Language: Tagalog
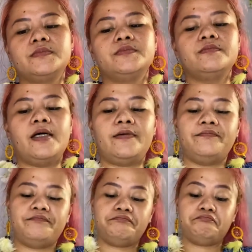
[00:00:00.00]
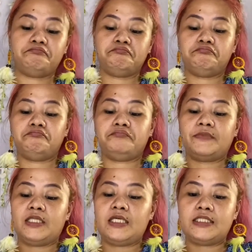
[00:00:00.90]
na.
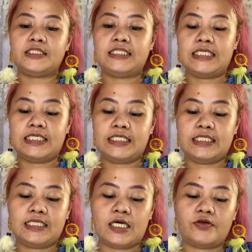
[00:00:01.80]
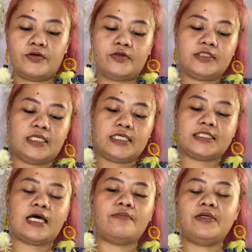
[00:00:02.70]
Let's see, ano yung
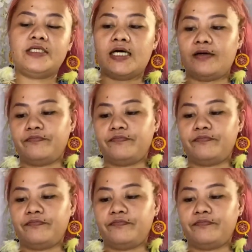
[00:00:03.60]
sinasabi niya.